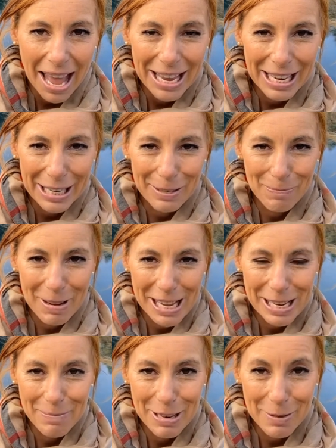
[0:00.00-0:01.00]
Ich
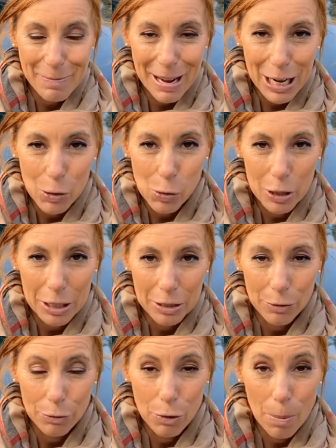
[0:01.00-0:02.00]
melde mich mal
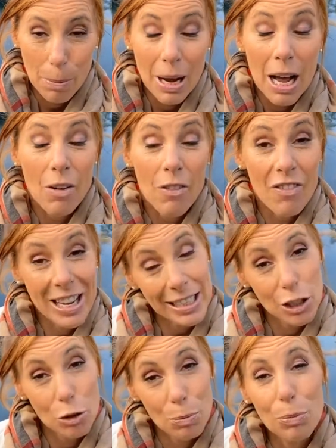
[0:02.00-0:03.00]
heute vom
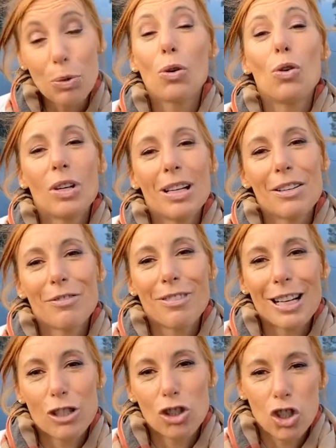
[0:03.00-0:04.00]
Westebruch in
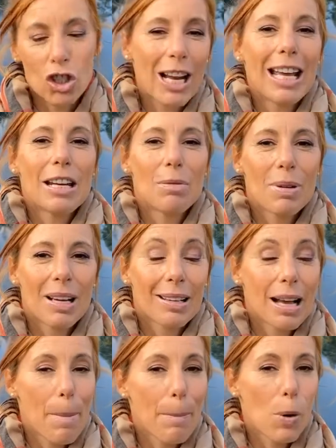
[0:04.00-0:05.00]

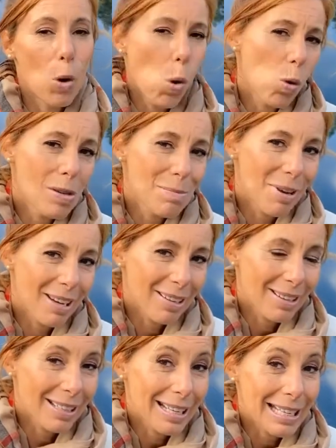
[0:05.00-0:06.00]
Waldsteinberg am Kohlenberg
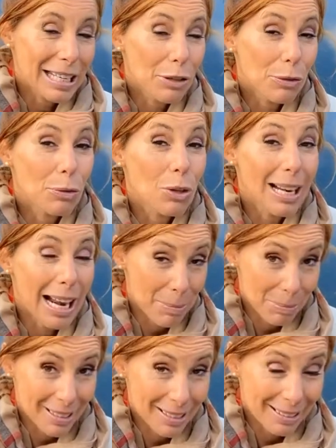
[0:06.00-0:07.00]
in der Nähe von
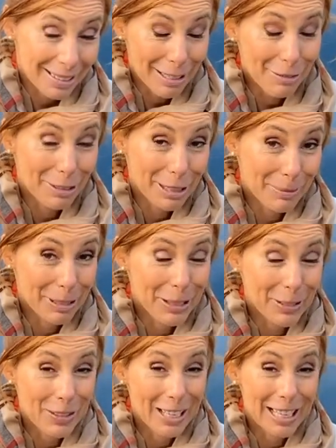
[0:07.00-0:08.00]
Leipzig. Hallo, liebe
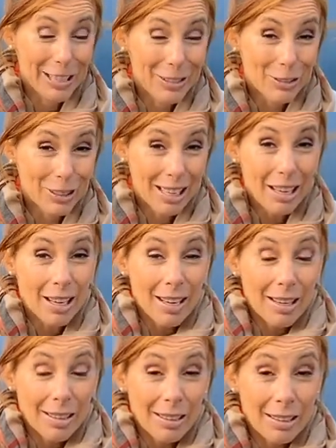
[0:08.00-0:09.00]
T-Online-User.
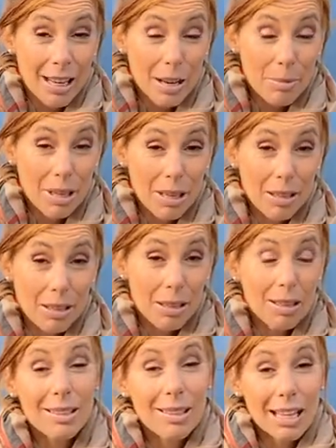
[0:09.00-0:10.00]
Hier kann man
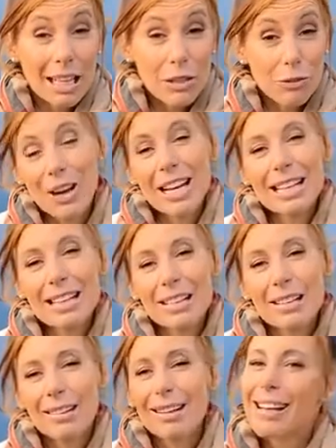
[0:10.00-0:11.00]
ideal
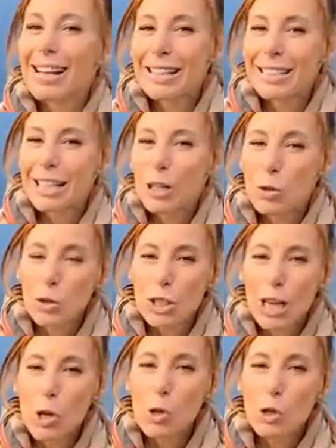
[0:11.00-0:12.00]
wandern, klettern und
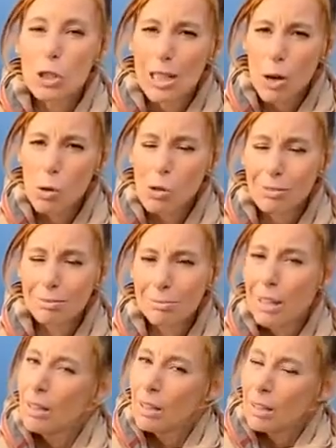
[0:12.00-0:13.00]
auch tauchen,
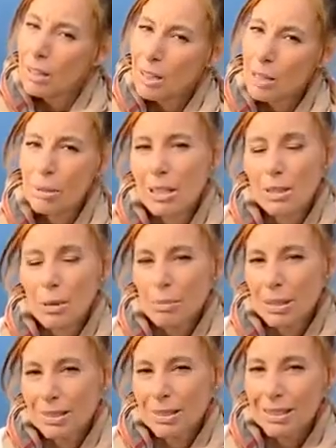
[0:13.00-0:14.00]
aber
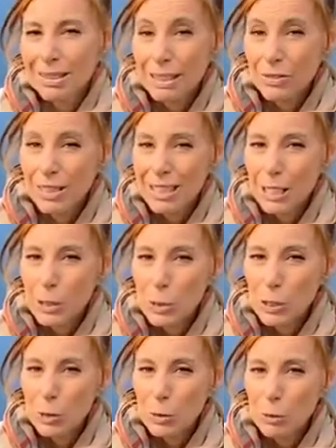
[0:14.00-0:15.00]
passt denn das Wetter auch
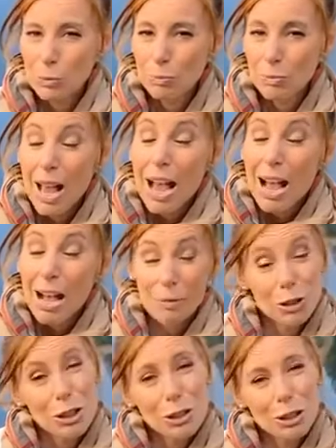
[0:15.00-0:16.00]
dazu? Am
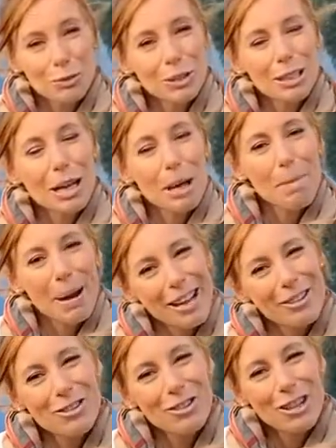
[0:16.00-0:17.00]
Donnerstag wird es in einem
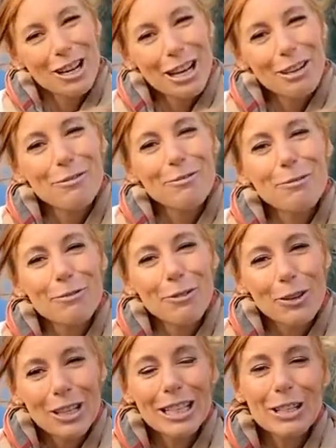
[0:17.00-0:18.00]
breiten Streifen
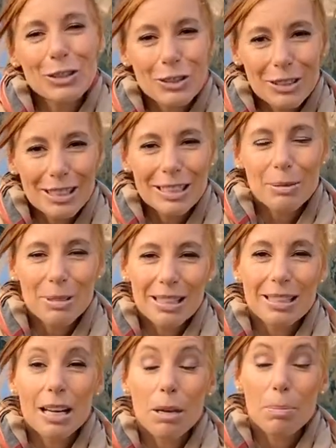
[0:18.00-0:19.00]
von der Ostsee bis
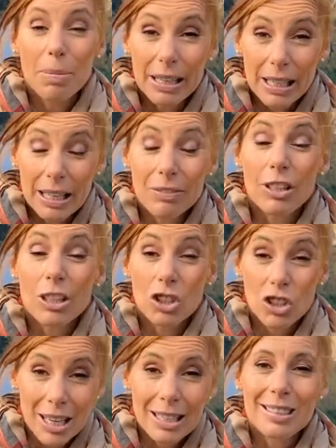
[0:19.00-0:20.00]
nach Bayern
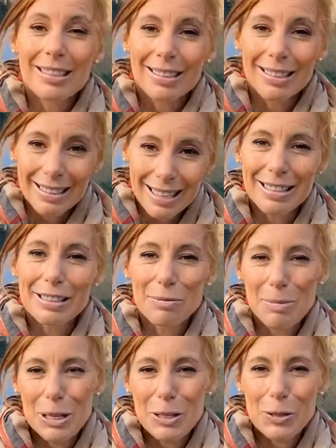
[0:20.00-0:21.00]
wahrscheinlich eine ganze
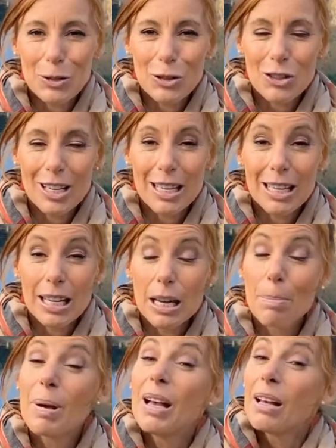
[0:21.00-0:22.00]
Menge Sonnenschein
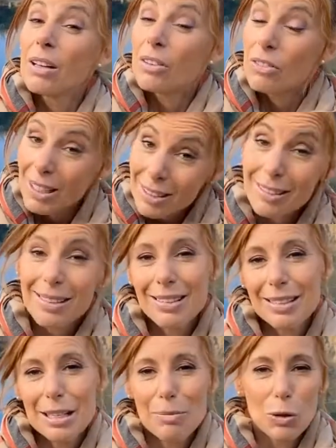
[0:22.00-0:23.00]
geben, wenn sich
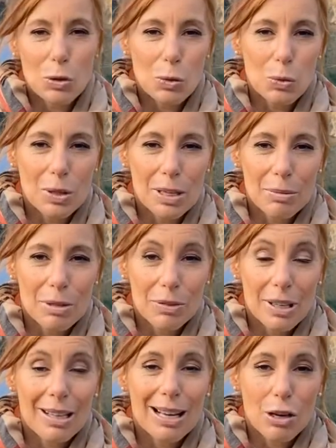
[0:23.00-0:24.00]
Nebel- und
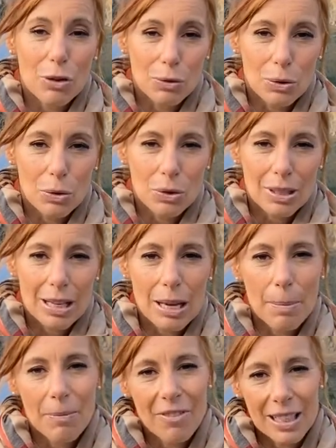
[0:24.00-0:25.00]
Hochnebelfelder aufgelöst
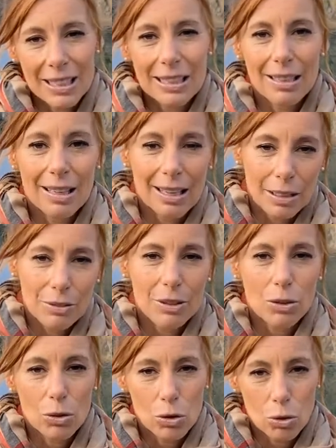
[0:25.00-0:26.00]
haben, was ja
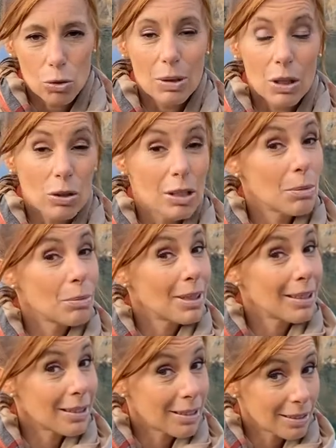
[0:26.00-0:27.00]
Anfang Oktober auch nicht mehr
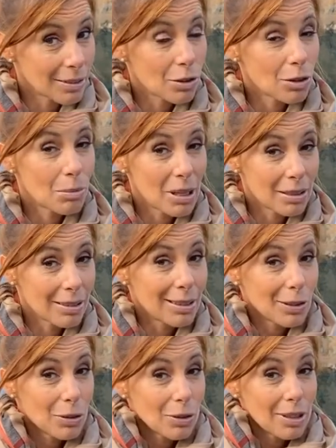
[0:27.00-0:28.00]
ganz normal ist.
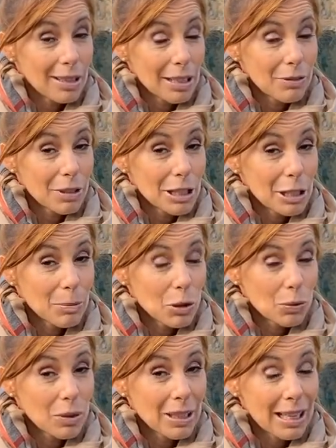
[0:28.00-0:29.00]
Die Sonne hat einfach nicht mehr
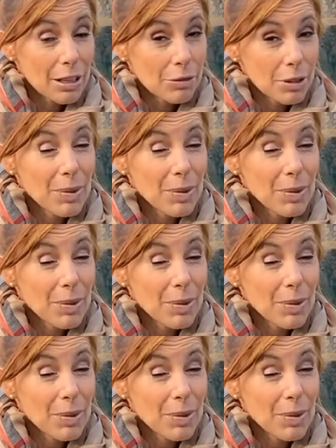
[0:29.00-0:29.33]
so viel Kraft.